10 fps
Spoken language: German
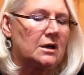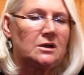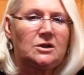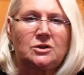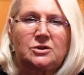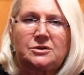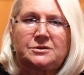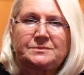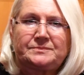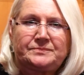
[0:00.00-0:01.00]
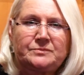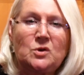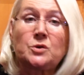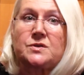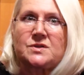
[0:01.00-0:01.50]
Ja,
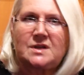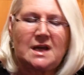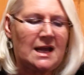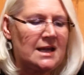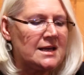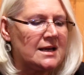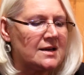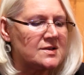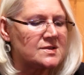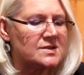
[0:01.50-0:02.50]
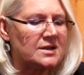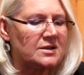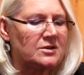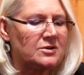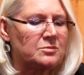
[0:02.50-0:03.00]
nutzt eh nix,
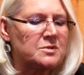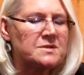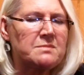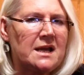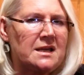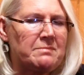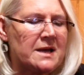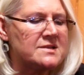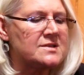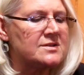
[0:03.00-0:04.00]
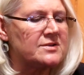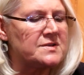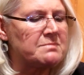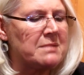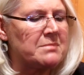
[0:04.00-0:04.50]
da muss man beißen
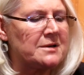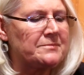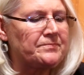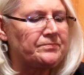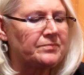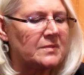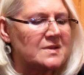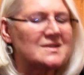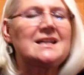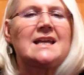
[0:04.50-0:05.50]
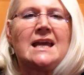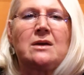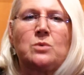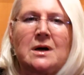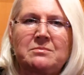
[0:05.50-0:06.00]
als Mama. Sind
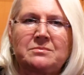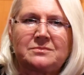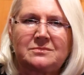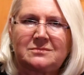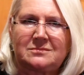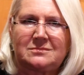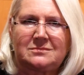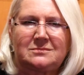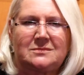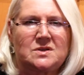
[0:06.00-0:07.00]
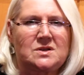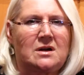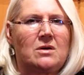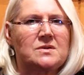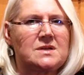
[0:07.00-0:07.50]
eh arm, wenn sie
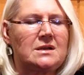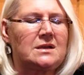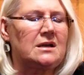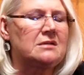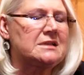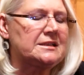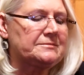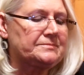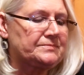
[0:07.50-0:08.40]
krank sind, die Kleinen.